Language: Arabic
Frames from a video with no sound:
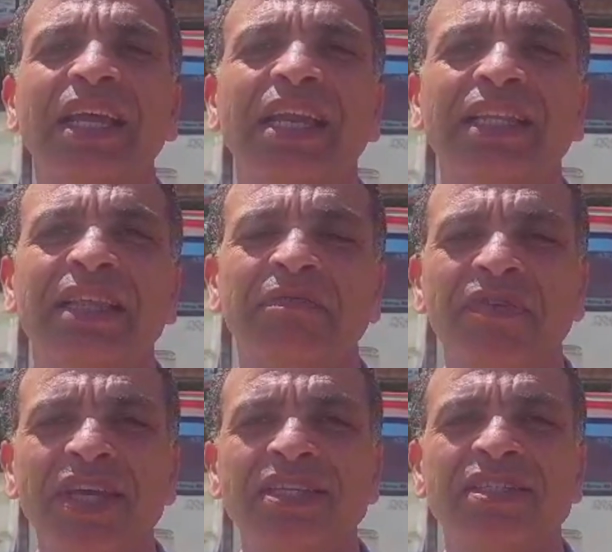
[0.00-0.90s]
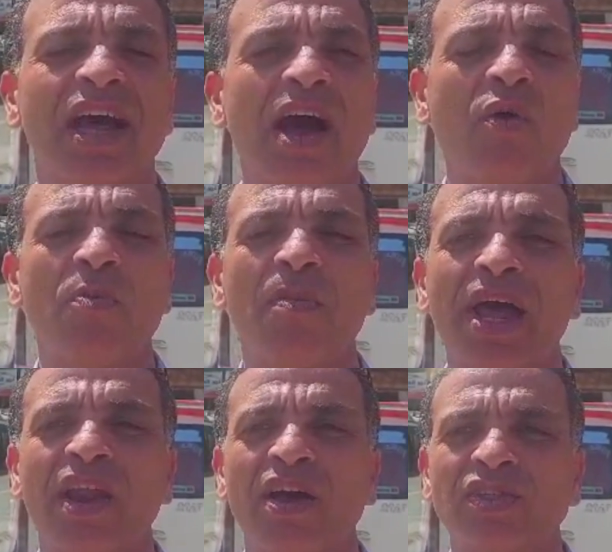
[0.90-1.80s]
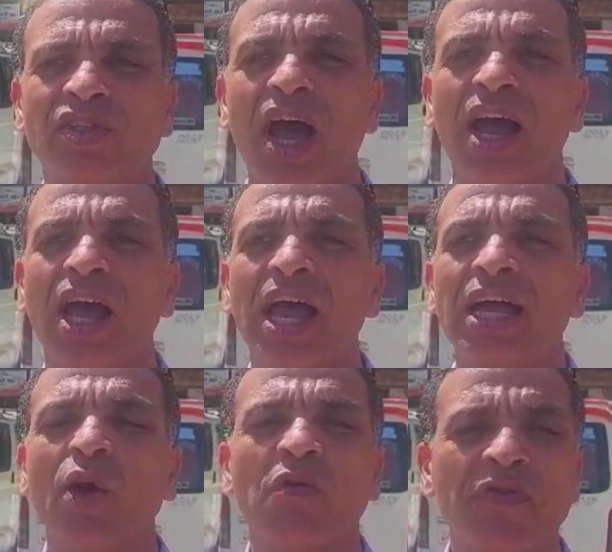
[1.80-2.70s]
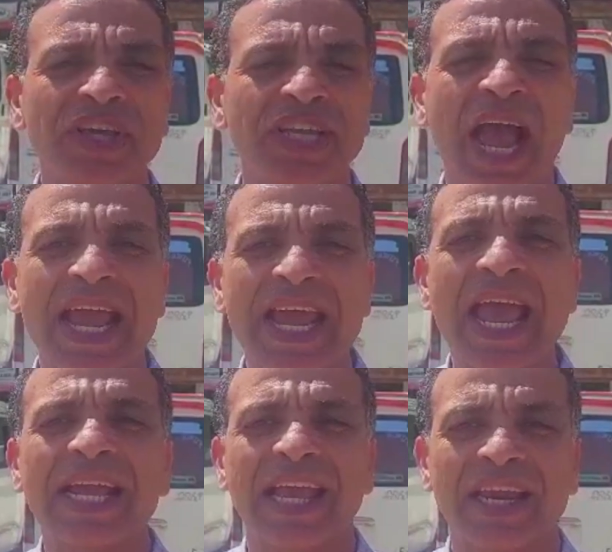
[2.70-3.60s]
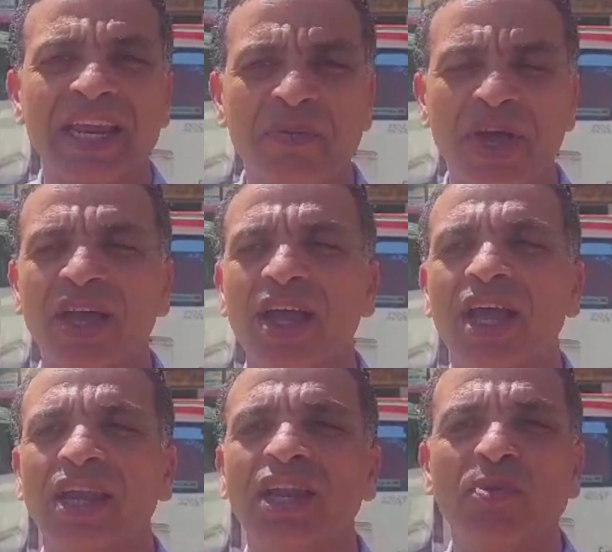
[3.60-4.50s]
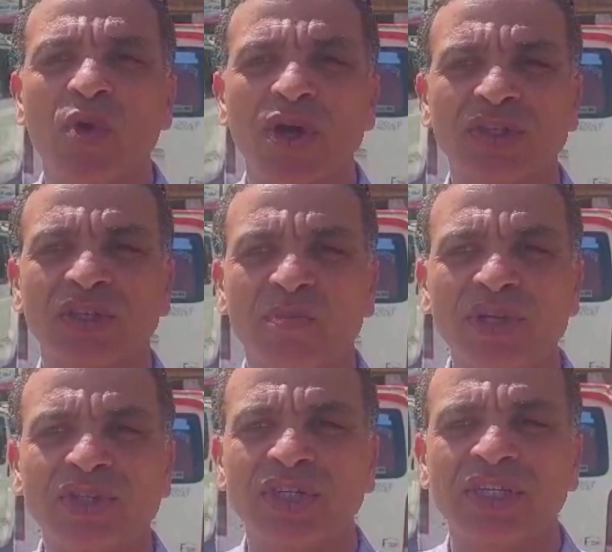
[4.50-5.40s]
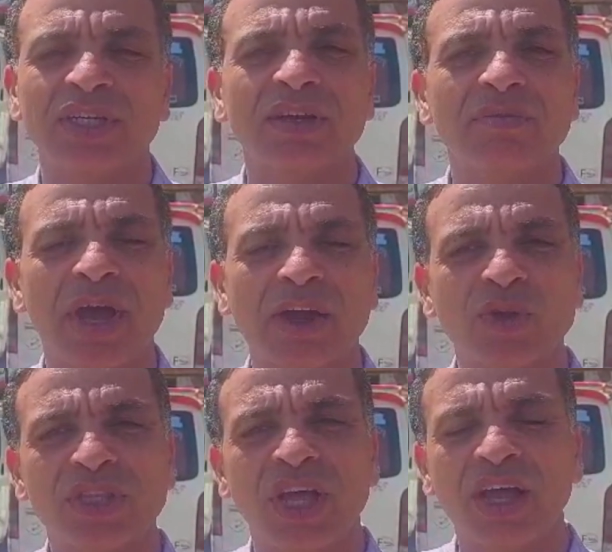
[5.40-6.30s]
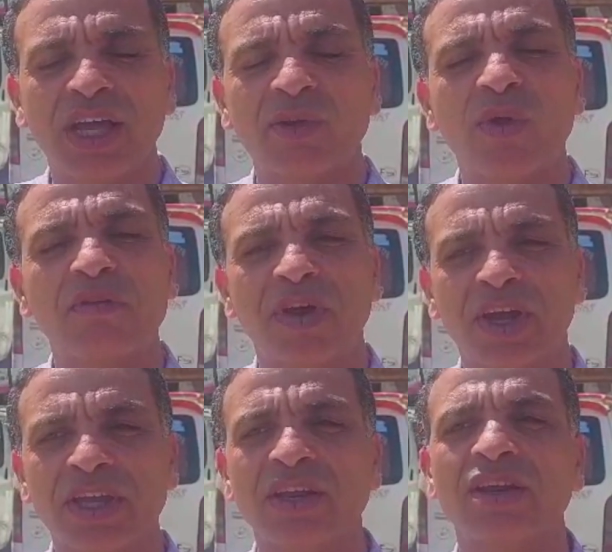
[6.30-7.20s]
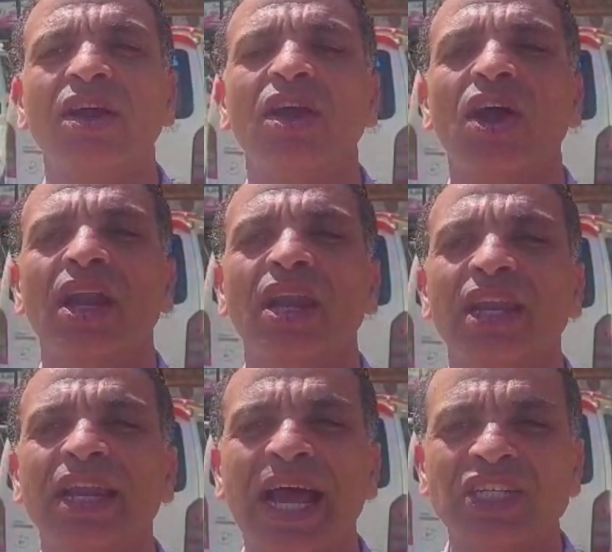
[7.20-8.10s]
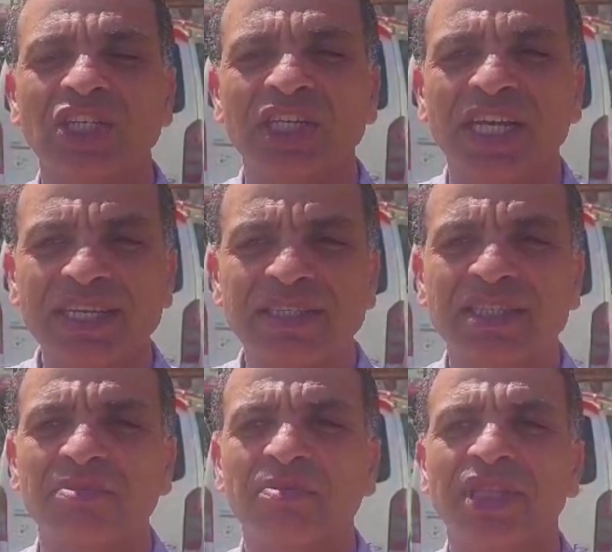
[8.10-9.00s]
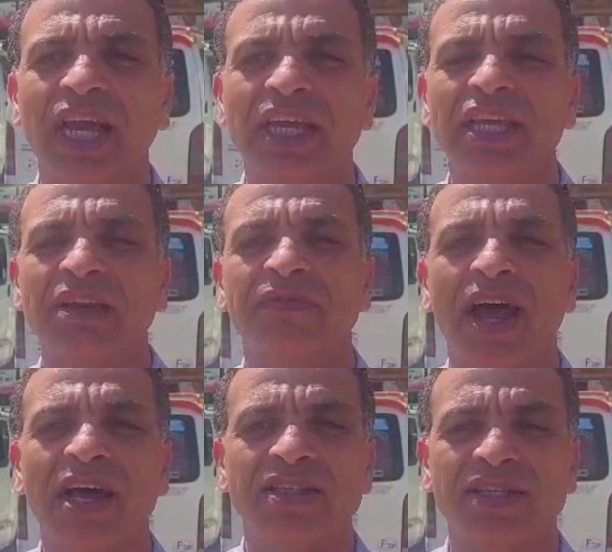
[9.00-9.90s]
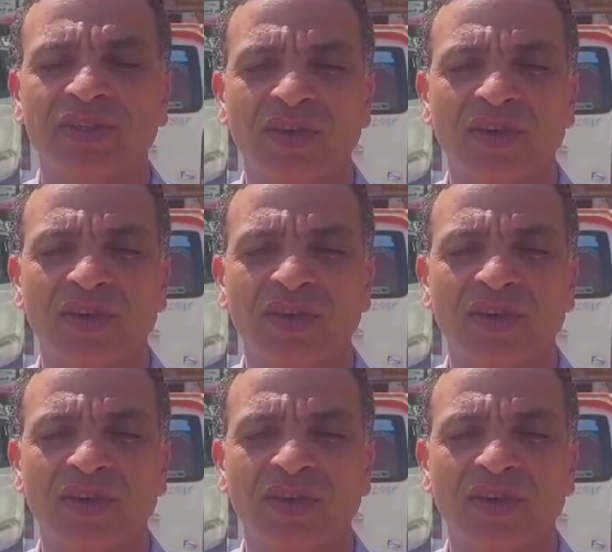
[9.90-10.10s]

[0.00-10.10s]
التنفيذ او بمعنى اصح توفير حياه كريمه للمواطن المصري محدود الدخل والفقير عشان يحس بالتغيير في عهد سياده